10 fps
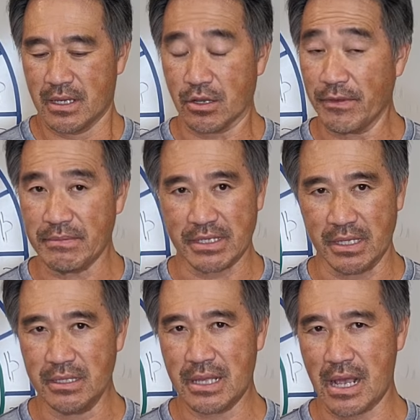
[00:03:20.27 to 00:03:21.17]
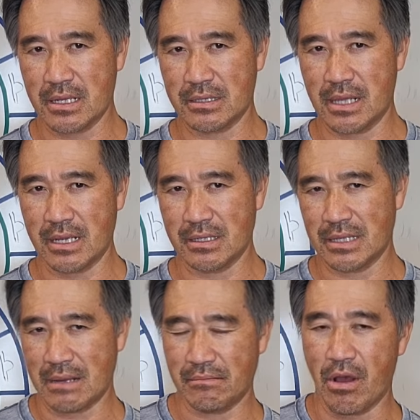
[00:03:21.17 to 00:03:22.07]
covid 19 đang đang
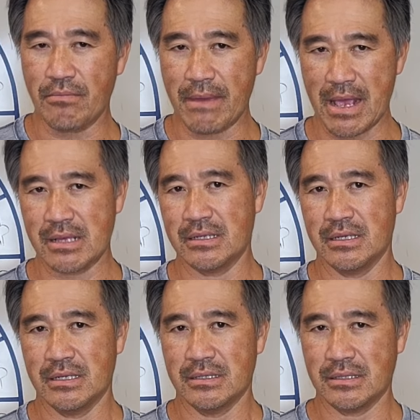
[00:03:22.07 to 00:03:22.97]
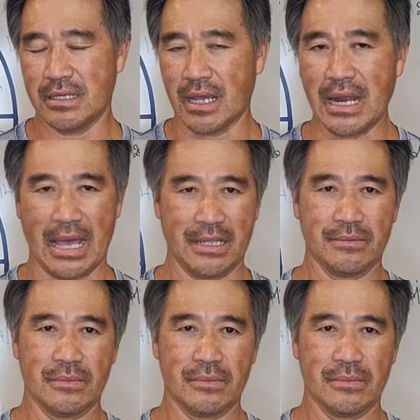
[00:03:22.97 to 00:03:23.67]
đang mon men đi trở lại